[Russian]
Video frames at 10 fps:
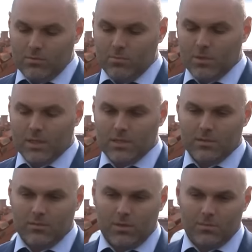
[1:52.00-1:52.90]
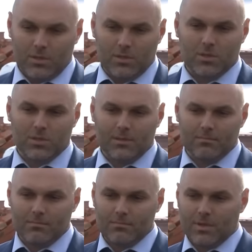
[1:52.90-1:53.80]
До 15 июля мы должны,
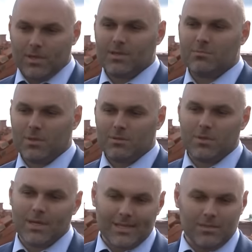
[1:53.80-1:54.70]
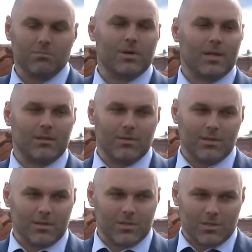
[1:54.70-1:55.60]
по крайней мере, мы хотим
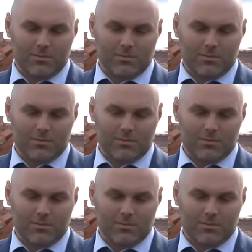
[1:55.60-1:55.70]
порадовать наших